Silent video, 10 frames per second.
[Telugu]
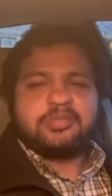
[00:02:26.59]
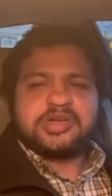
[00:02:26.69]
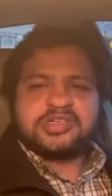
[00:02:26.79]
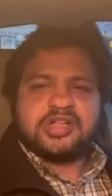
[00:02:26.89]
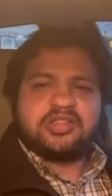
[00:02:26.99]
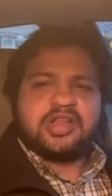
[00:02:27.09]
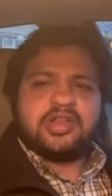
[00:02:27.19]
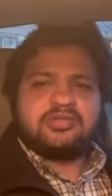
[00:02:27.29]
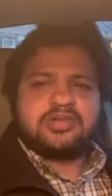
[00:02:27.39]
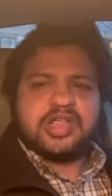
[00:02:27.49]
ప్రశాంత్
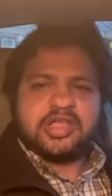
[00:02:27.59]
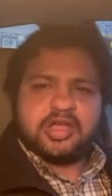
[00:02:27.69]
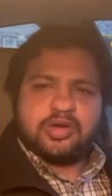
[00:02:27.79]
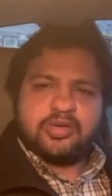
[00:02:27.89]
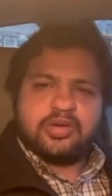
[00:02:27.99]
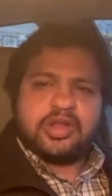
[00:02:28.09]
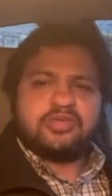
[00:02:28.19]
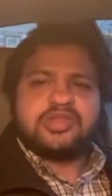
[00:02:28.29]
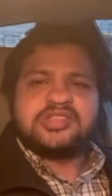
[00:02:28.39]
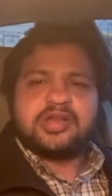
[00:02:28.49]
నీలు టేకింగ్లోనే
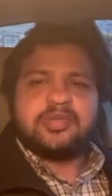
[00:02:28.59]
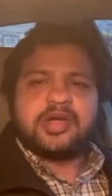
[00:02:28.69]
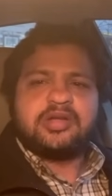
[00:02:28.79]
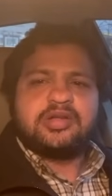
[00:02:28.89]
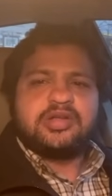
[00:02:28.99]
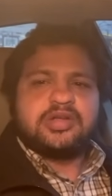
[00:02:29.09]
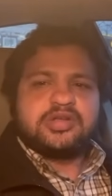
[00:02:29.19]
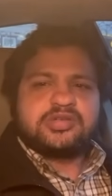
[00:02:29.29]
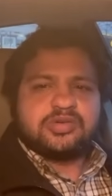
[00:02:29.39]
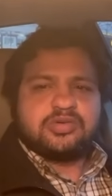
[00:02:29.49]
ఉంది సినిమా
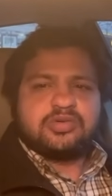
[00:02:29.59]
సో